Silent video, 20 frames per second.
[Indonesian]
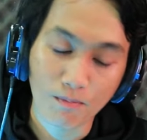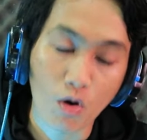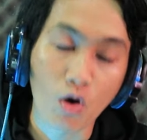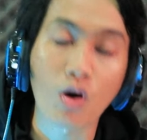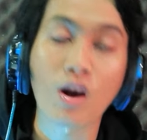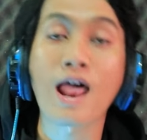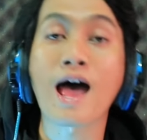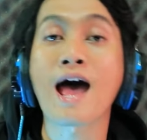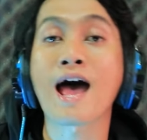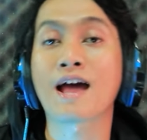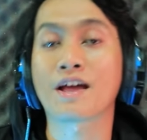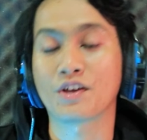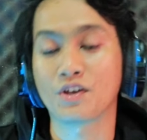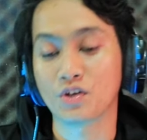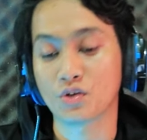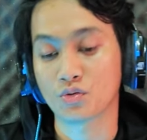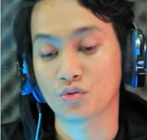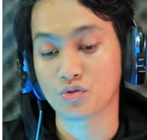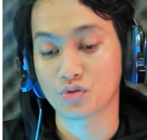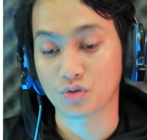bola
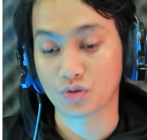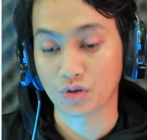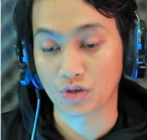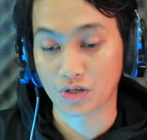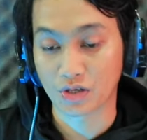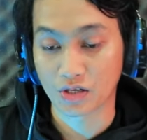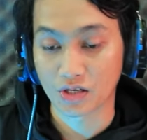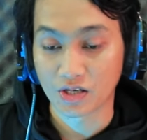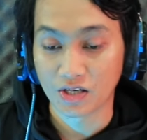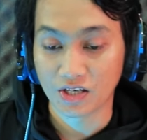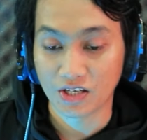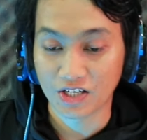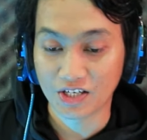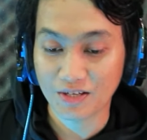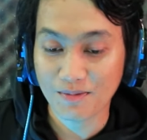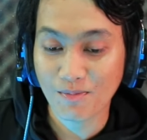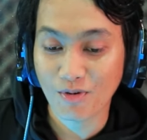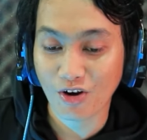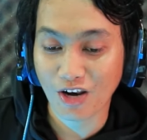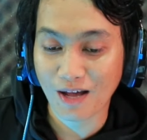gitu cuy
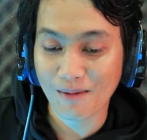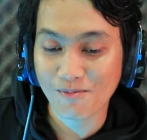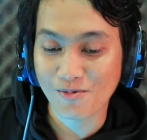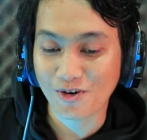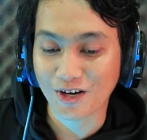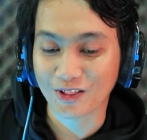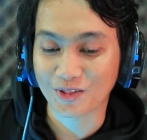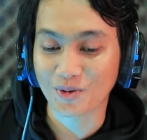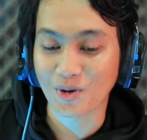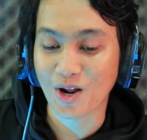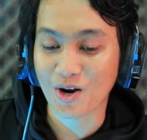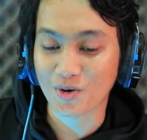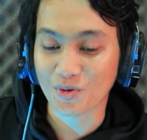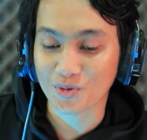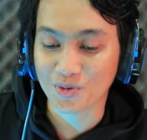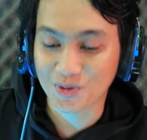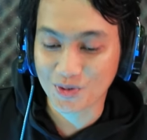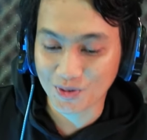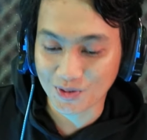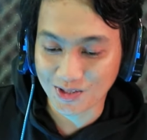ini bola bukan tulang
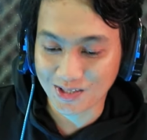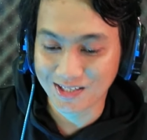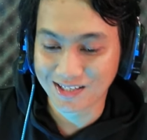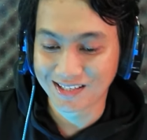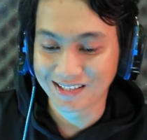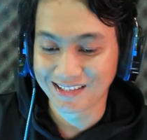rusuk